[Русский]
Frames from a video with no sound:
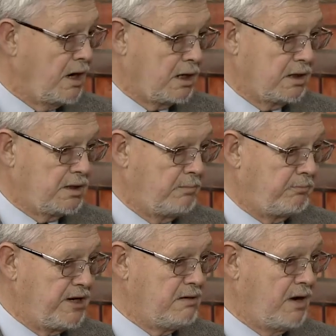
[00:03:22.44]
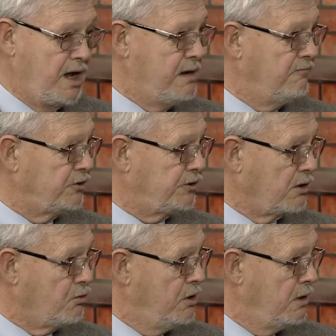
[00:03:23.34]
А когда принимаем вот
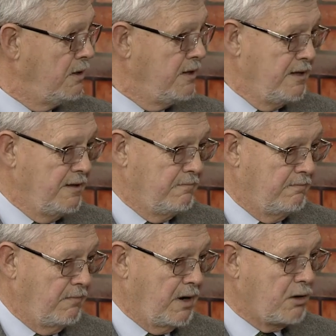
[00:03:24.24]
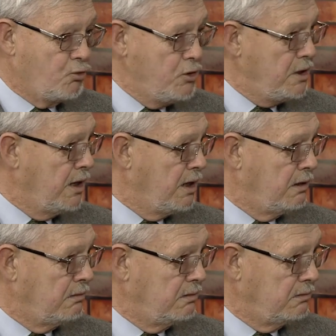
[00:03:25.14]
такое
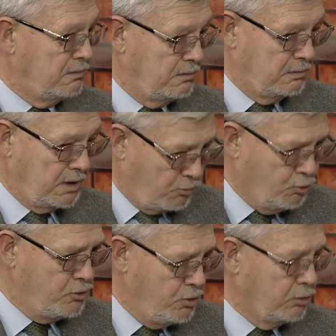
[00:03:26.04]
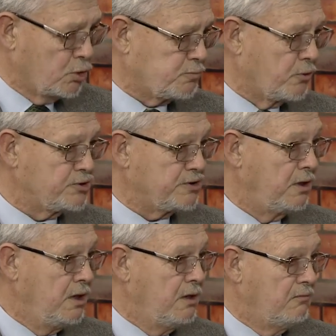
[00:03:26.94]
огульное, э, огульную ложь просто,
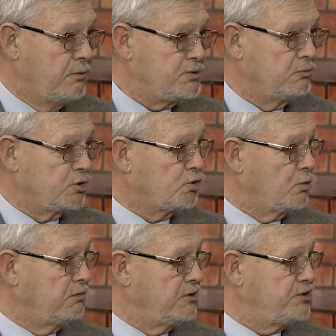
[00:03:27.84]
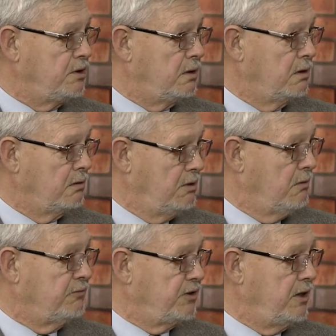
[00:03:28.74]
в общем-то, Жуков действительно,
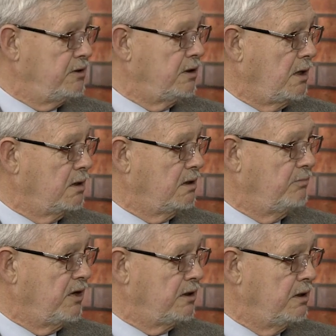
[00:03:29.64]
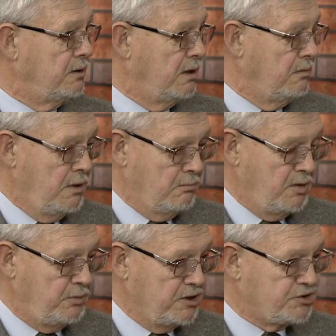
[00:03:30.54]
его авторитет как-то падает. Да?
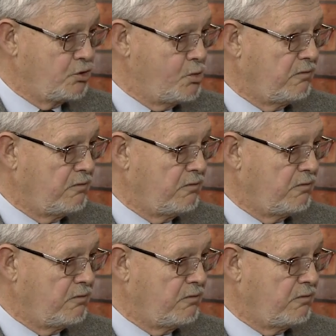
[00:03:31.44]
Мы перестаем